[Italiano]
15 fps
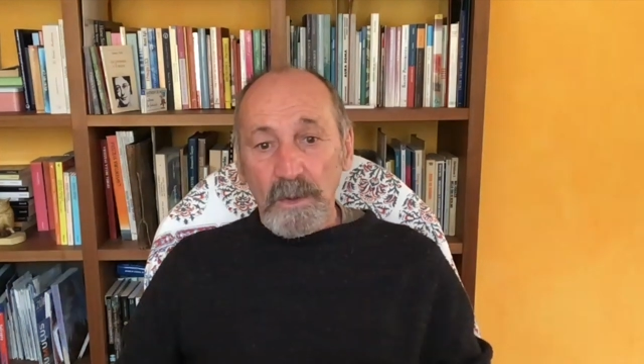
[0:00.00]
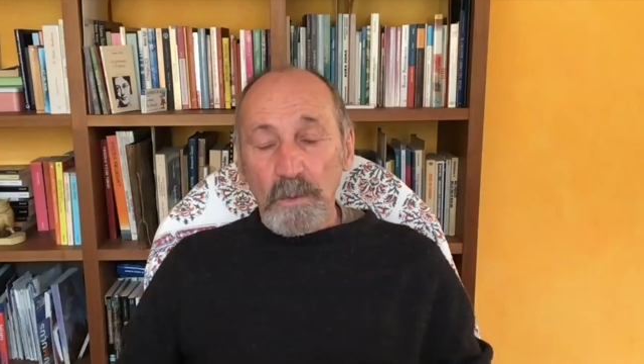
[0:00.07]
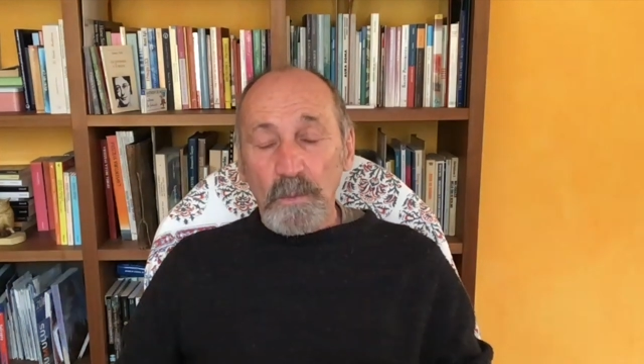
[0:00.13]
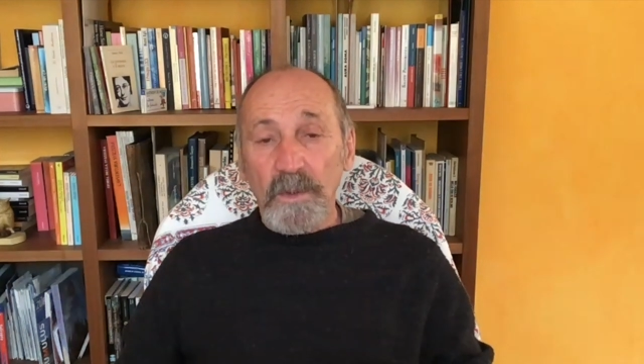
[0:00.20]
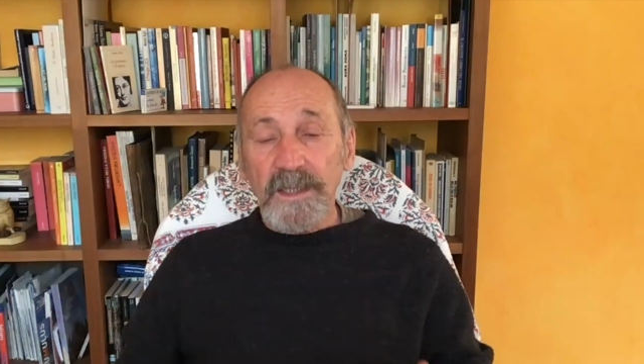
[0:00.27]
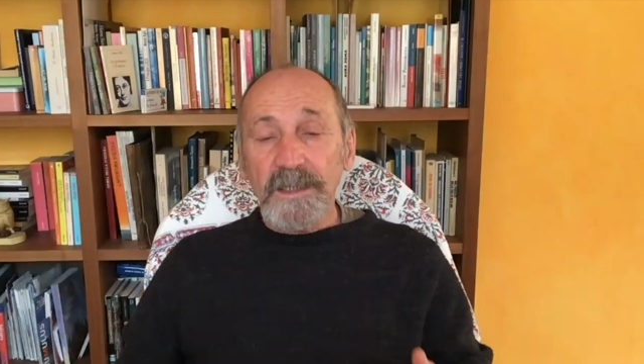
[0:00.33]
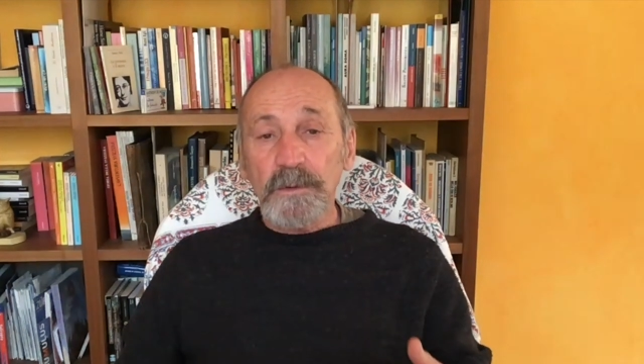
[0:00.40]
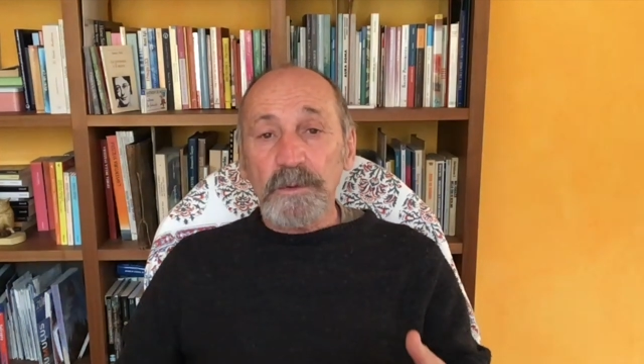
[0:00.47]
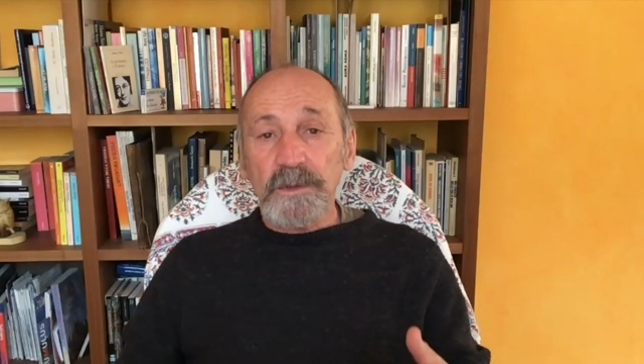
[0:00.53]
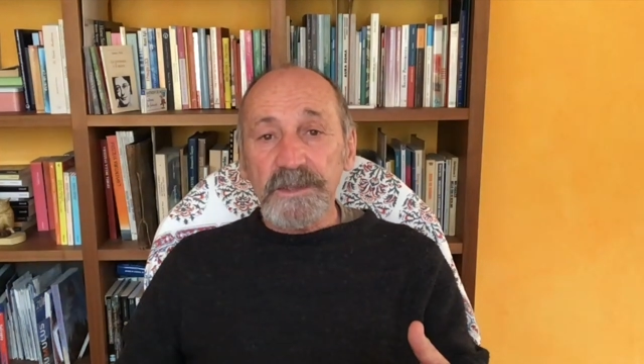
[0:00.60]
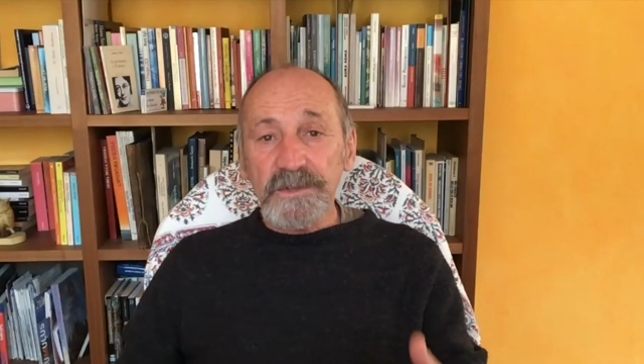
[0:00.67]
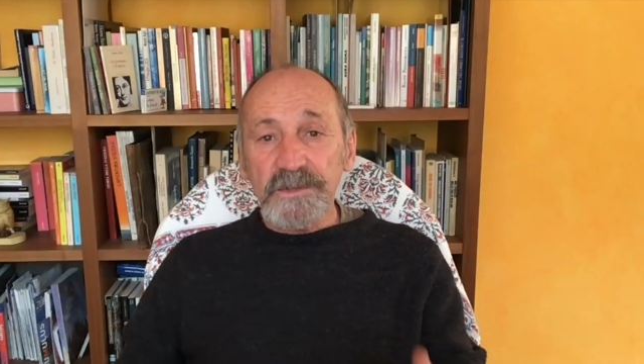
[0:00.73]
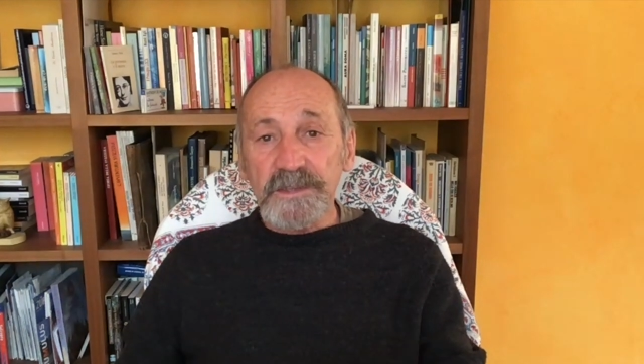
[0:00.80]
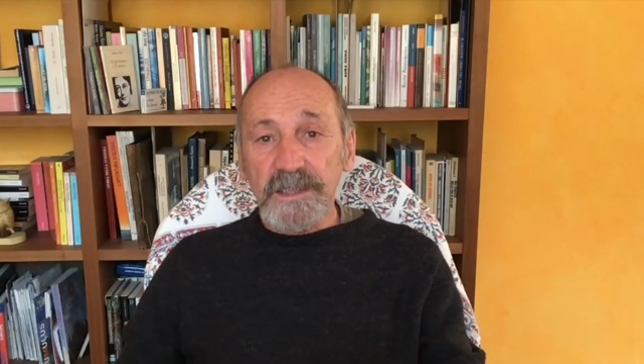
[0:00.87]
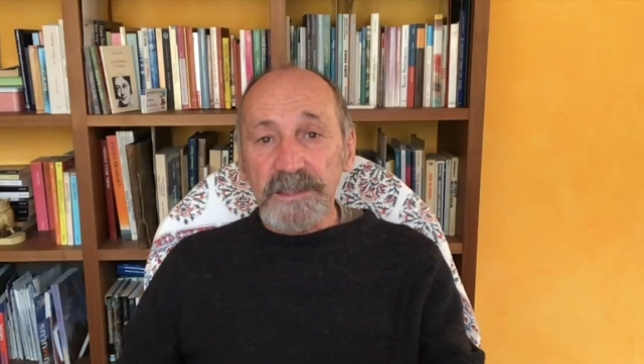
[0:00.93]
Qual è
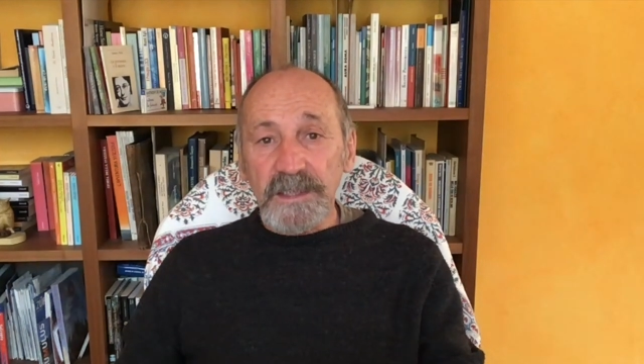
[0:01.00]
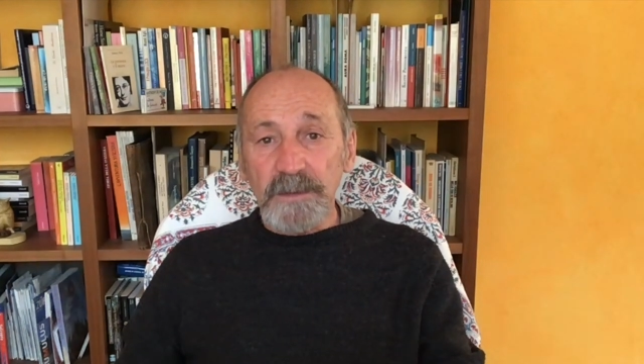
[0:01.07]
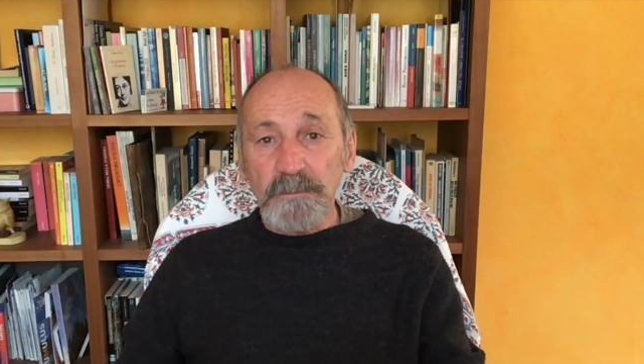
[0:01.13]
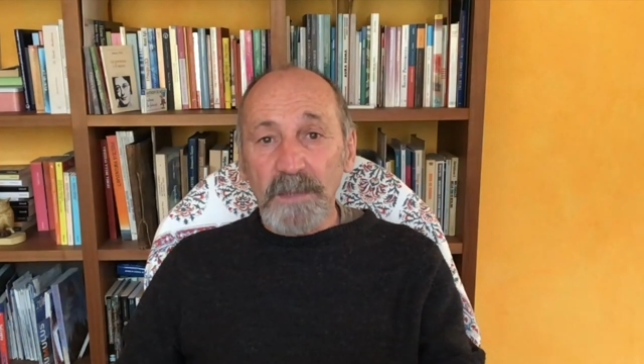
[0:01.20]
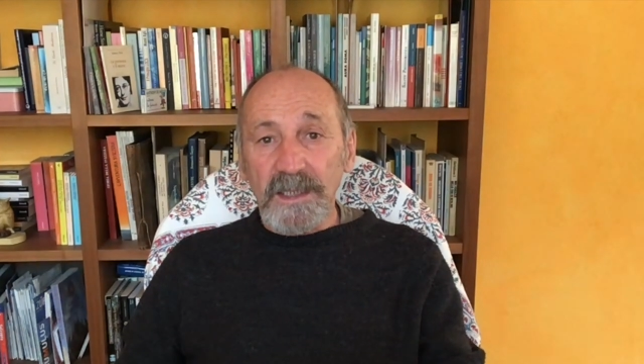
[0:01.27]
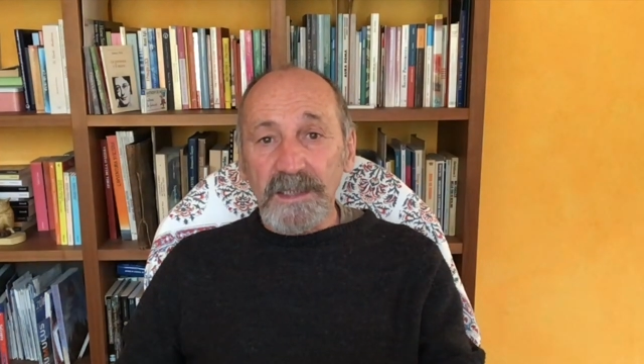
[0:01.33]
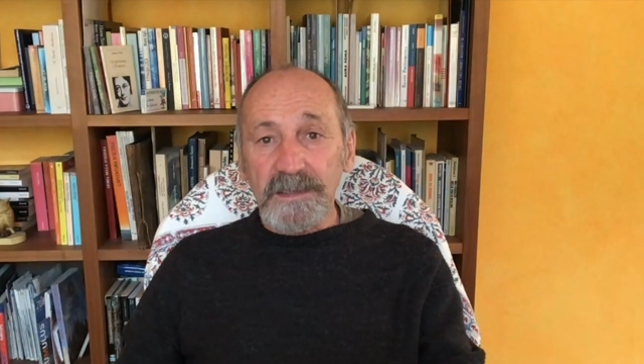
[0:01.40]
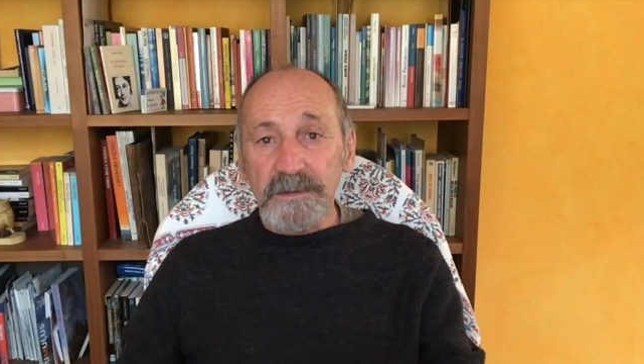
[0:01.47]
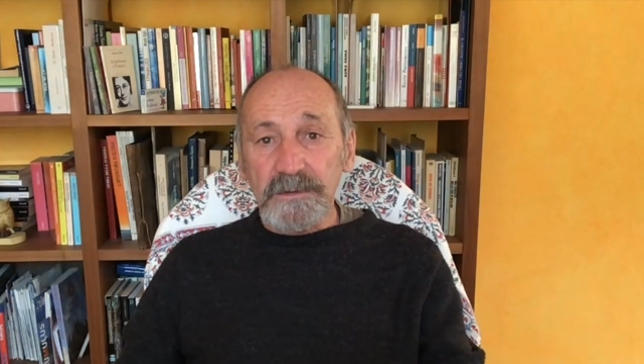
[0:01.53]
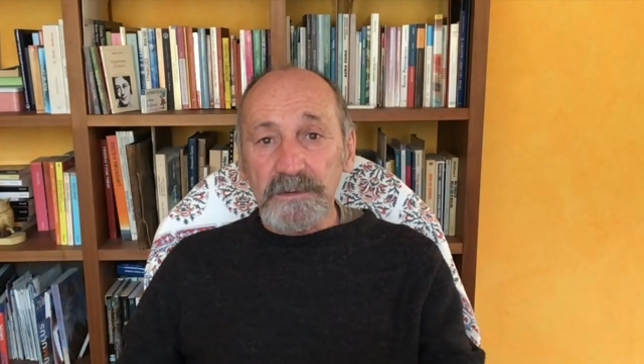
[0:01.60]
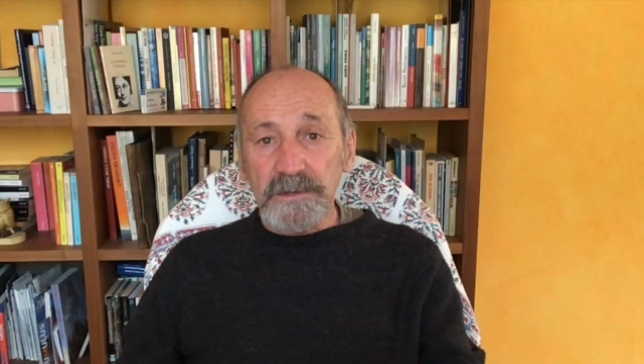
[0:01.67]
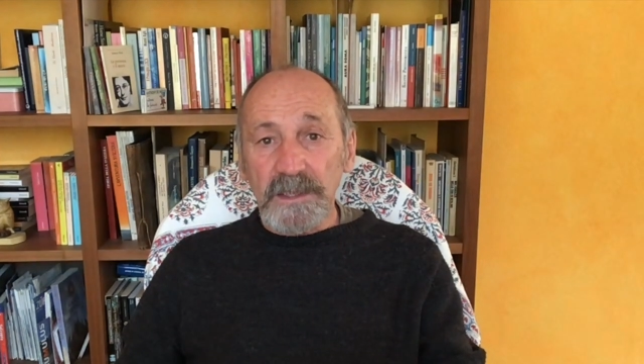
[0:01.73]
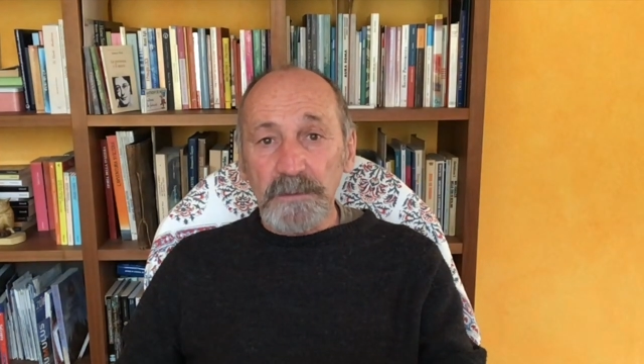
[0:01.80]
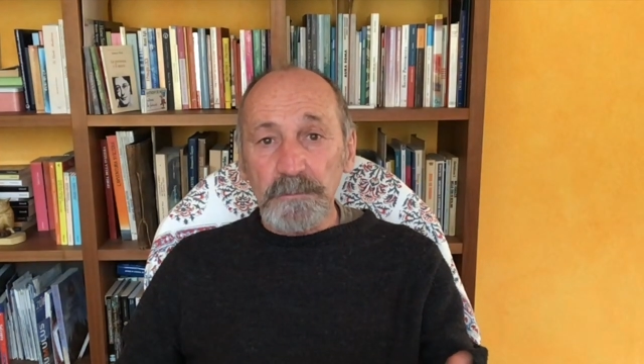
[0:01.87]
l'origine dei, dei